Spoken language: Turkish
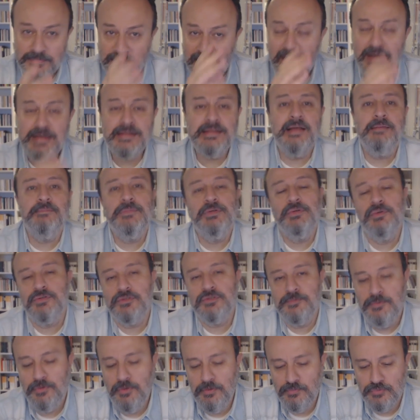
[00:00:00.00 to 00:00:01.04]
Nereden
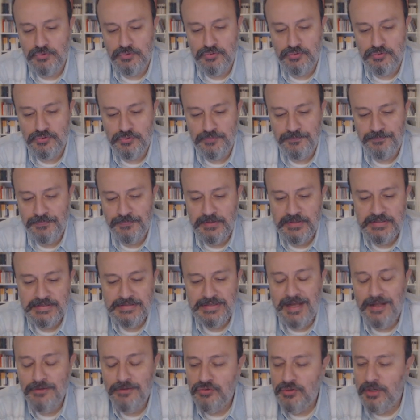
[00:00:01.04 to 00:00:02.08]
biliyoruz biliyor musunuz?
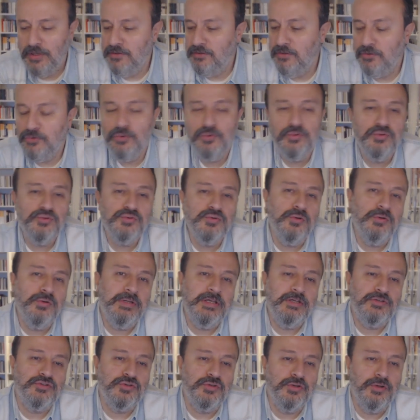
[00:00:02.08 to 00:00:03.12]
Saat şu anda 9.10
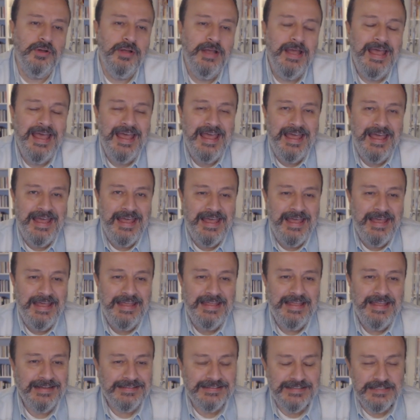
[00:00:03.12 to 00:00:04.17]
geçiyor.
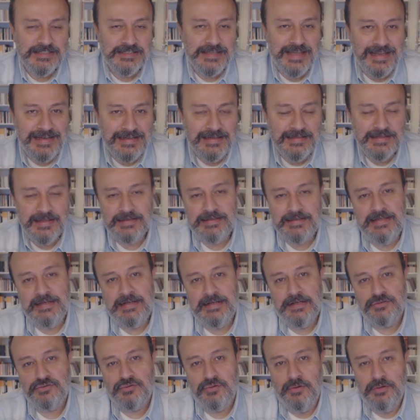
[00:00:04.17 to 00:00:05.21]
Yaklaşık 50
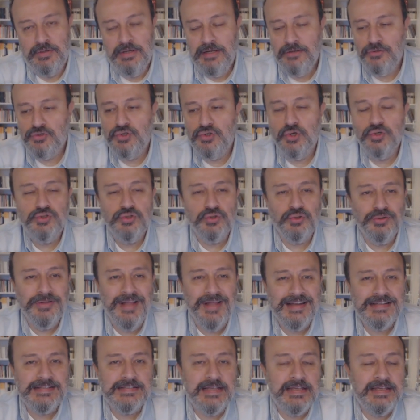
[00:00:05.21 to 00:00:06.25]
dakika sonra
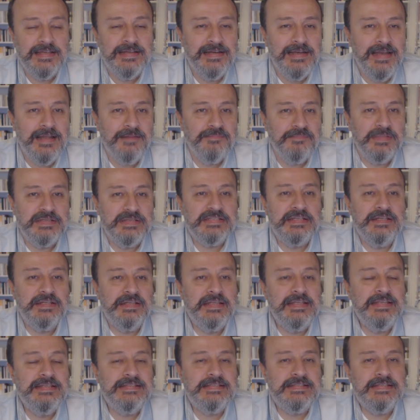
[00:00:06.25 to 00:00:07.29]
Çocuklar Zehirlenmesin
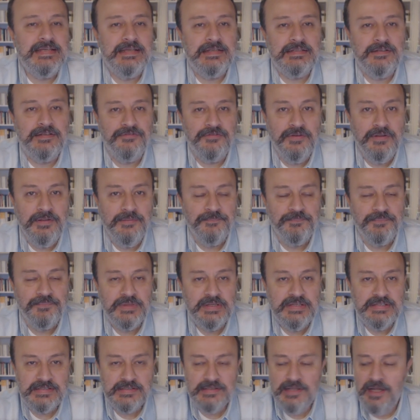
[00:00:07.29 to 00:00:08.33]
inisiyatifi
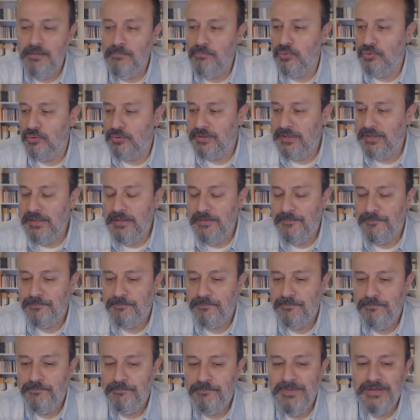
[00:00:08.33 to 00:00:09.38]
İstanbul'da
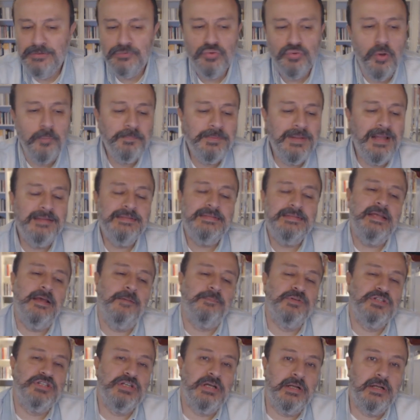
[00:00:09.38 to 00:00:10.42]
bir toplantı
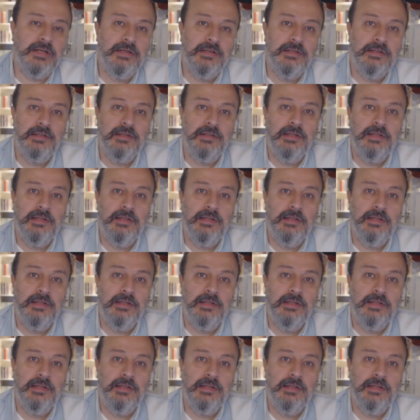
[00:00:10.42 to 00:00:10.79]
yapacak.